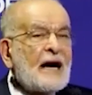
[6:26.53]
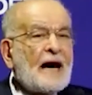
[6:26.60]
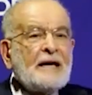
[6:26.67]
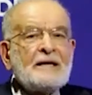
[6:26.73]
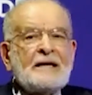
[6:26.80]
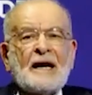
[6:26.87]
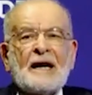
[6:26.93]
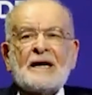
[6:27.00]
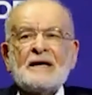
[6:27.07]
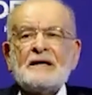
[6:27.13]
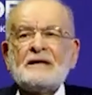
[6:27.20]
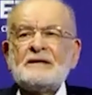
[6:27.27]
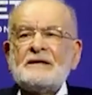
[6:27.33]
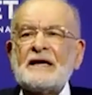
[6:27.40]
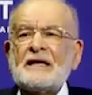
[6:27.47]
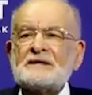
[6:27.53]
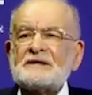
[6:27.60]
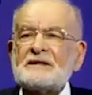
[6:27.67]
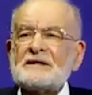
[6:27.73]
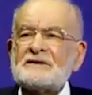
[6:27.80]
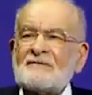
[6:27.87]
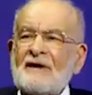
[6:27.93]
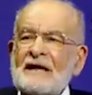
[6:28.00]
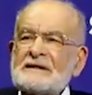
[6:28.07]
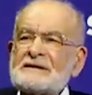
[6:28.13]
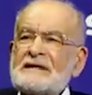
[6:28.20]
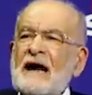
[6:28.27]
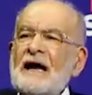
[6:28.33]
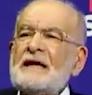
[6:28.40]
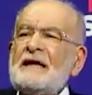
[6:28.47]
Kaynağa ihtiyacınız
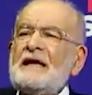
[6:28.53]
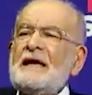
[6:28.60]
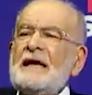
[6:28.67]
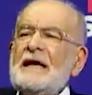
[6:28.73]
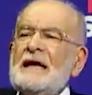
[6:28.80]
varsa